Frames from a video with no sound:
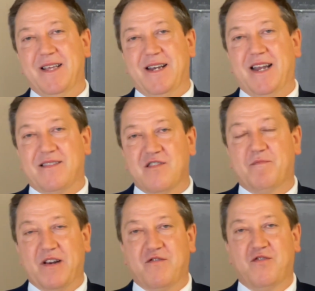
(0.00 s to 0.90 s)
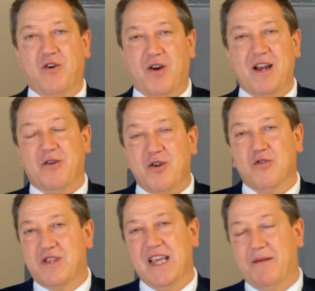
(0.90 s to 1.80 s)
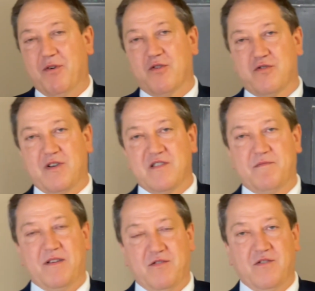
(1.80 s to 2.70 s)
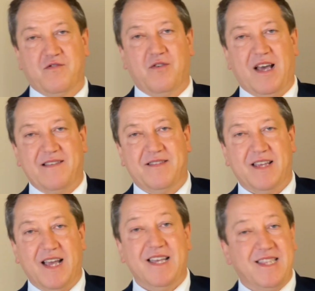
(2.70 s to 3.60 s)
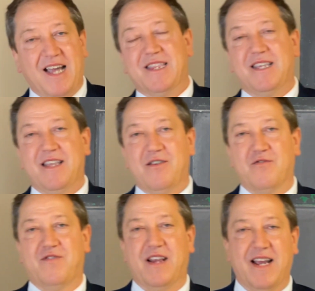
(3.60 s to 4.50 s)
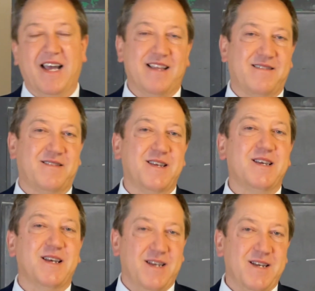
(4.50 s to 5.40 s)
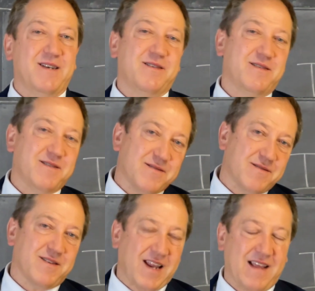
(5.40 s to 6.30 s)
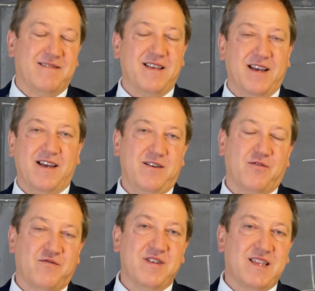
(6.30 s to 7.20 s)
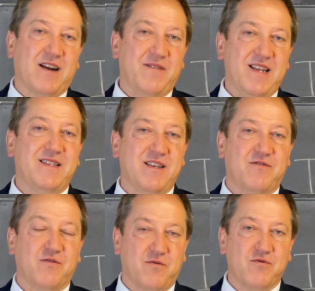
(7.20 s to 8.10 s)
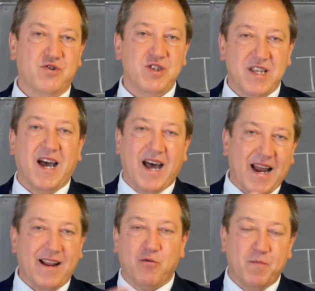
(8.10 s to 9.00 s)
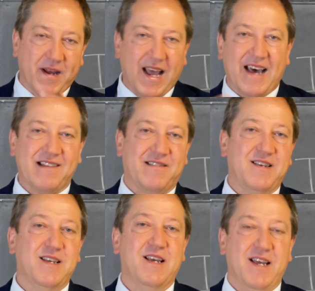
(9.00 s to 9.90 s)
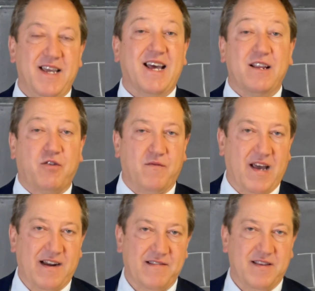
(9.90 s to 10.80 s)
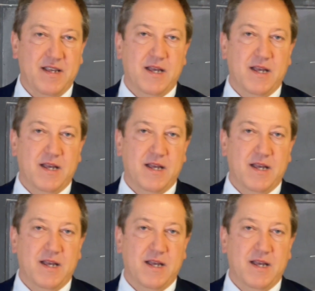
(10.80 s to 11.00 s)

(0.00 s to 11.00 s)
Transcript: la dispersione, noi lottiamo contro la dispersione scolastica e tanti dei nostri ragazzi eh, grazie ai nostri interventi sono riusciti a, a recuperarsi e a ritrovarsi.